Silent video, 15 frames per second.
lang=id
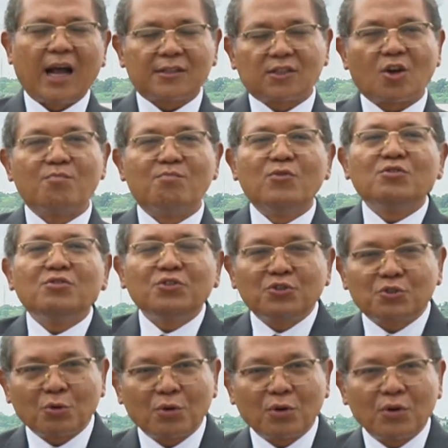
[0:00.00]
atau
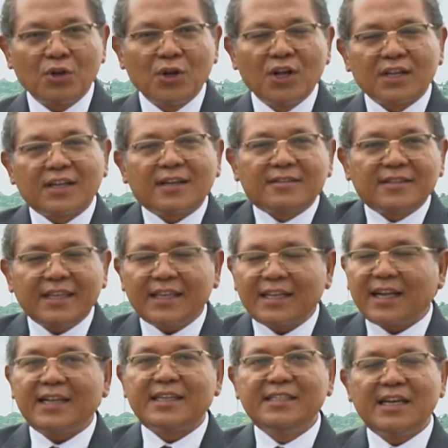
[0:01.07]
muncul
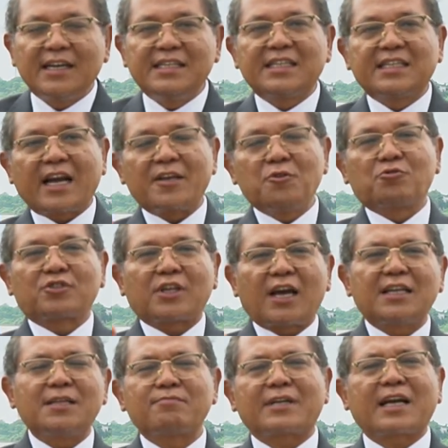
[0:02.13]
ketika dia di kayu
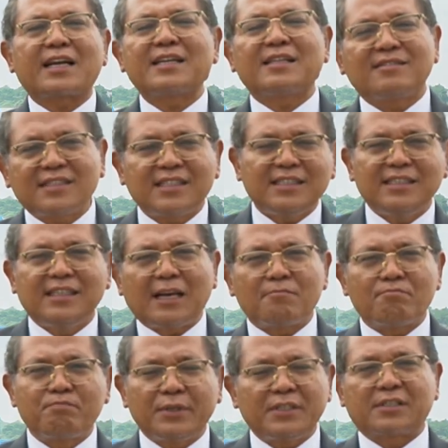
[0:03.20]
salib karena tidak
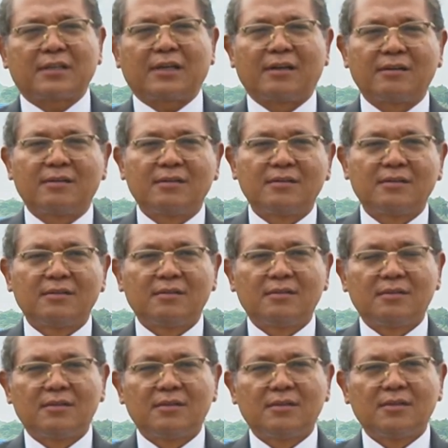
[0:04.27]
bisa
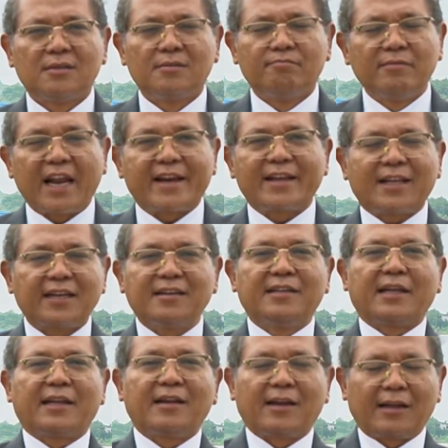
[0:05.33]
melarikan
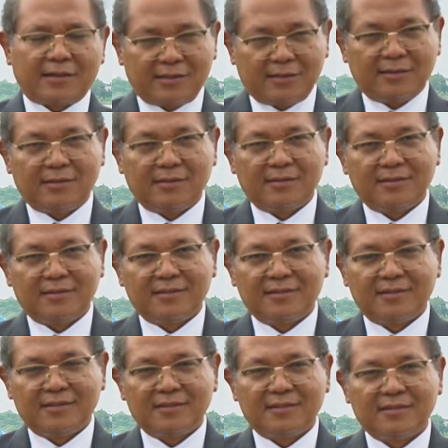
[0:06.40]
diri lagi.
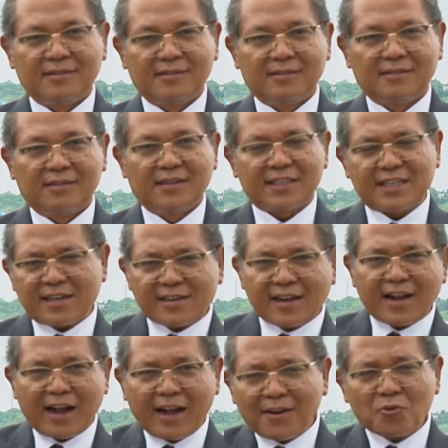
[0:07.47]

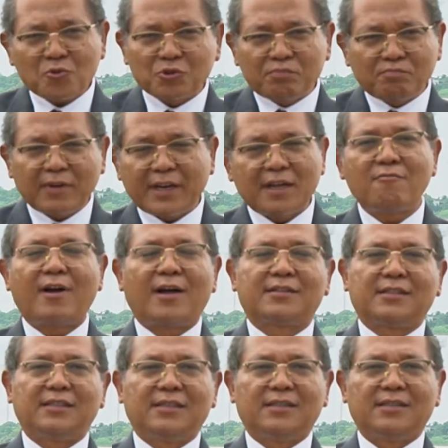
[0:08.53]
Karena harus
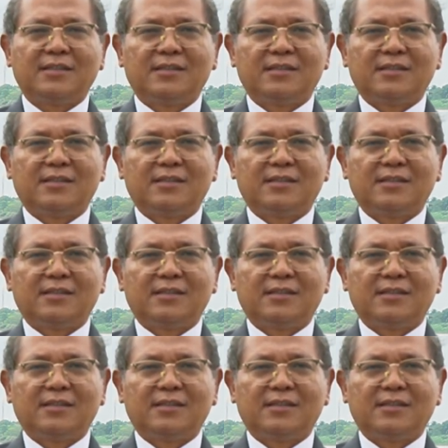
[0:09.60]
melewati